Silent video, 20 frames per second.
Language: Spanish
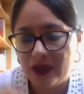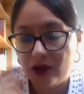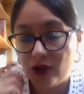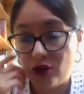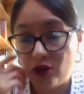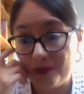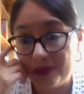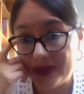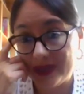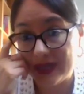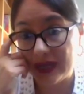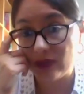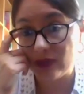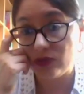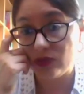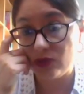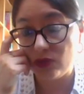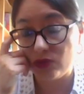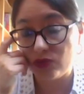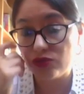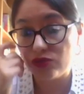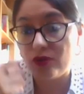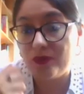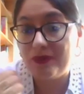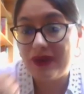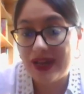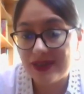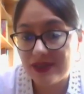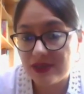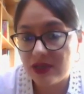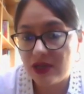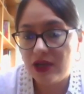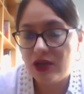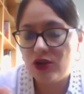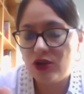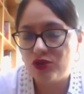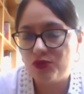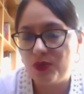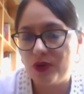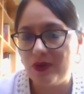complicando incluso más
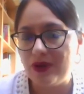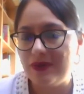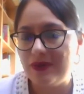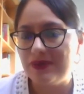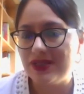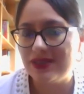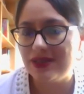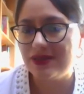los problemas